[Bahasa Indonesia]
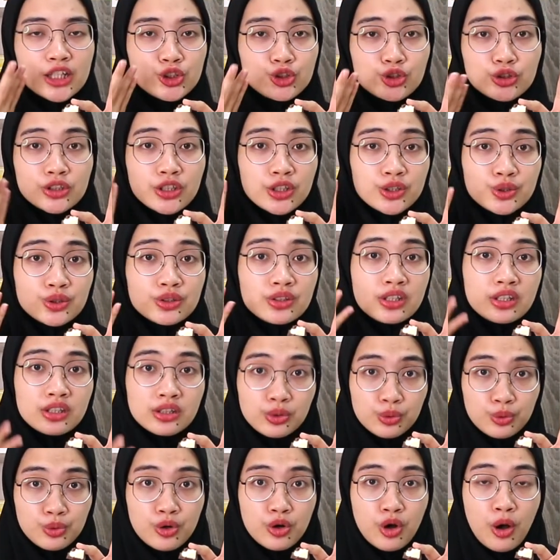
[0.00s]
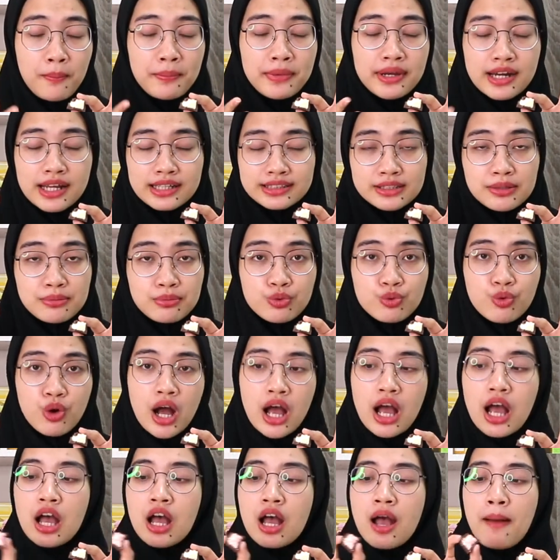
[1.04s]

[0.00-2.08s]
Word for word: kecut-kecut gitu kombinasi buah